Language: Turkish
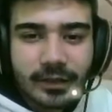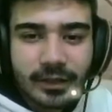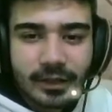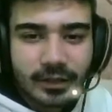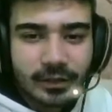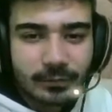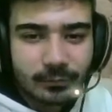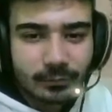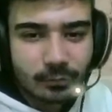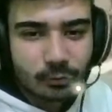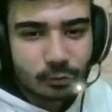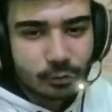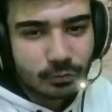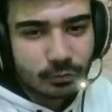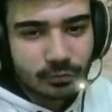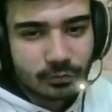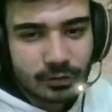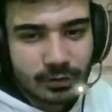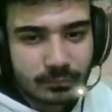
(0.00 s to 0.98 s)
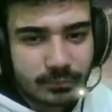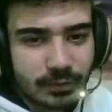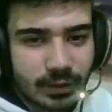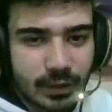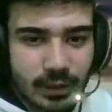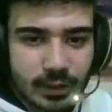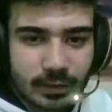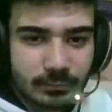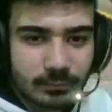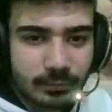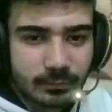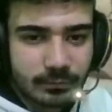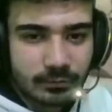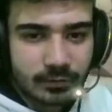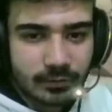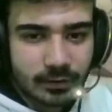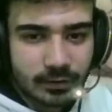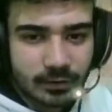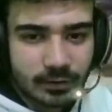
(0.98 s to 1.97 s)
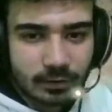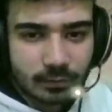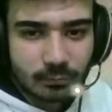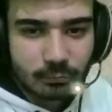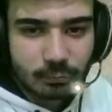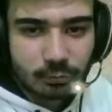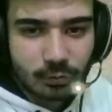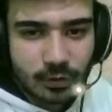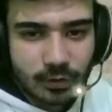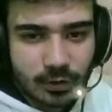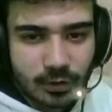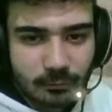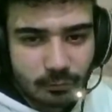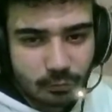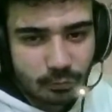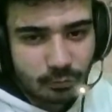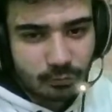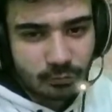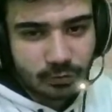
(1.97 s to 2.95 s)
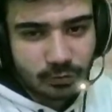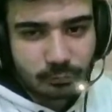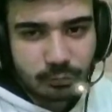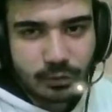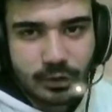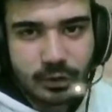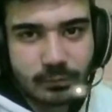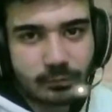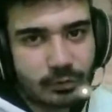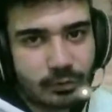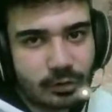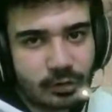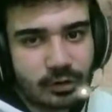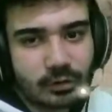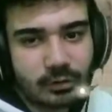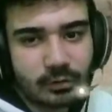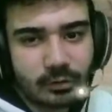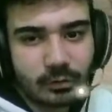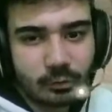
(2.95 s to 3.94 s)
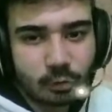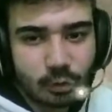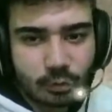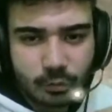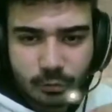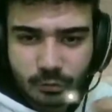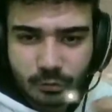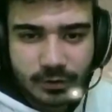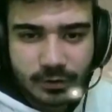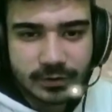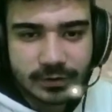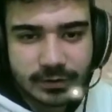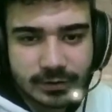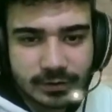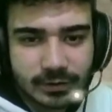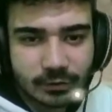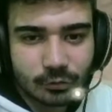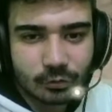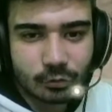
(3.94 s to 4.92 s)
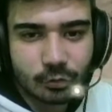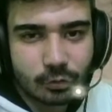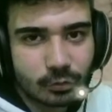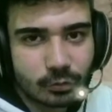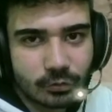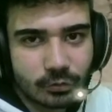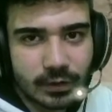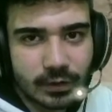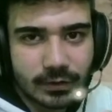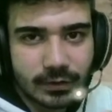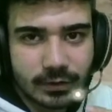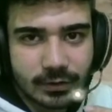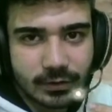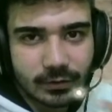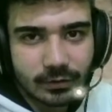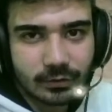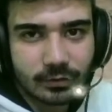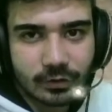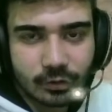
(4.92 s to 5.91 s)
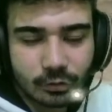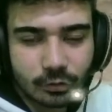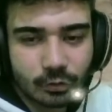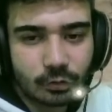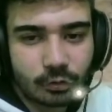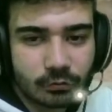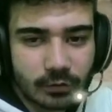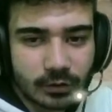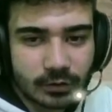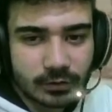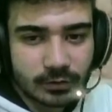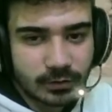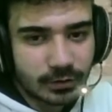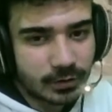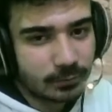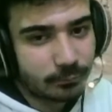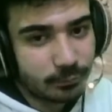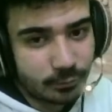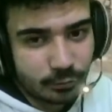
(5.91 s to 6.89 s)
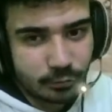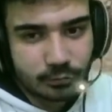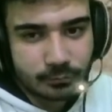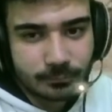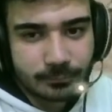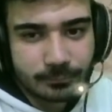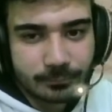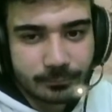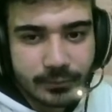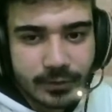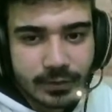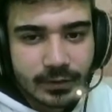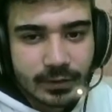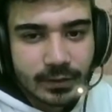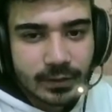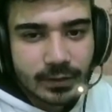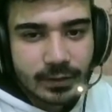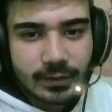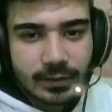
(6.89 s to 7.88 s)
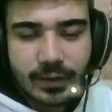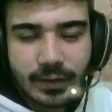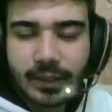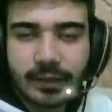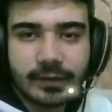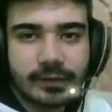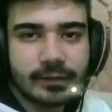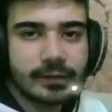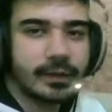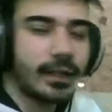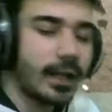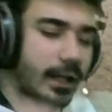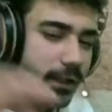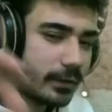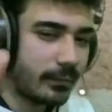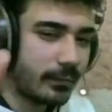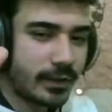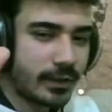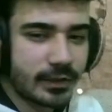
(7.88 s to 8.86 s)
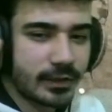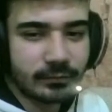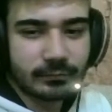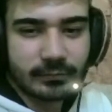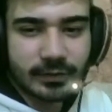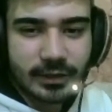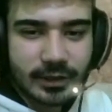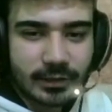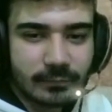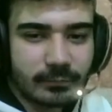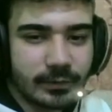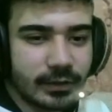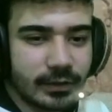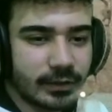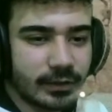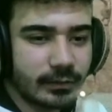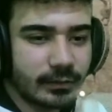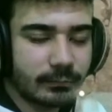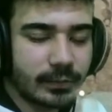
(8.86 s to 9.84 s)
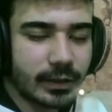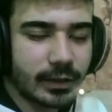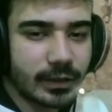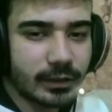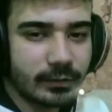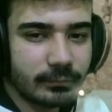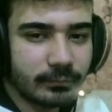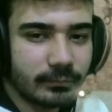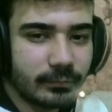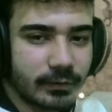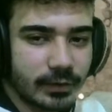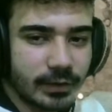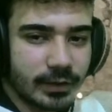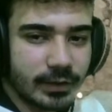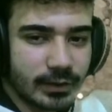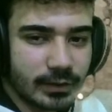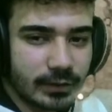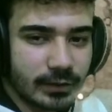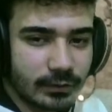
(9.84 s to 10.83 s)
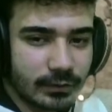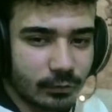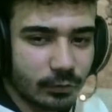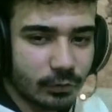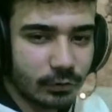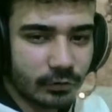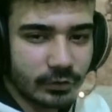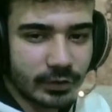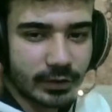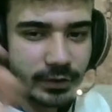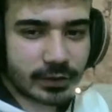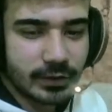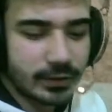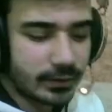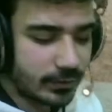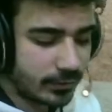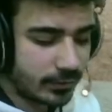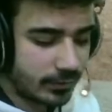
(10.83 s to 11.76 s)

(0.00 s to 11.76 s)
Şimdi çok güzel bir arabamız var. Bu araba çok güzel. Bu araba çok güzel hızlanıyor. Çok güzel de mitosu var diye biliyorum. Yani hadi başlayalım. Şimdi bakalım ne olacak. Hadi.